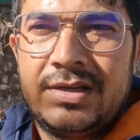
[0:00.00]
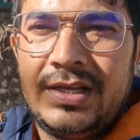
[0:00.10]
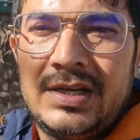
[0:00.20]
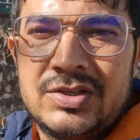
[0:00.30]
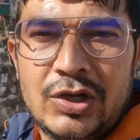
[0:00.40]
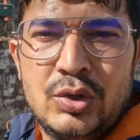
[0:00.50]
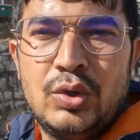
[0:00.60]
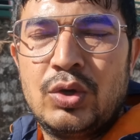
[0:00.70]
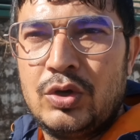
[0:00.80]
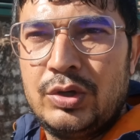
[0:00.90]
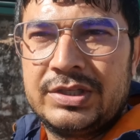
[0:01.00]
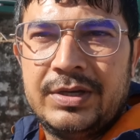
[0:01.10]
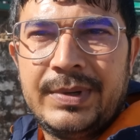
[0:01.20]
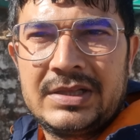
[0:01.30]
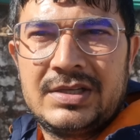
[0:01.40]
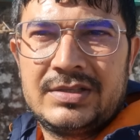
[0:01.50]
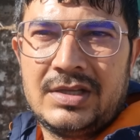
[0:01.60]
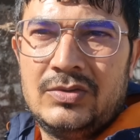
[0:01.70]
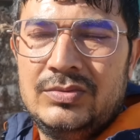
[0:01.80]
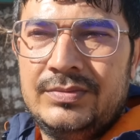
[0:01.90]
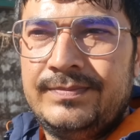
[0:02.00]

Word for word: ठीक है चलो और लोगों से बात करता हूँ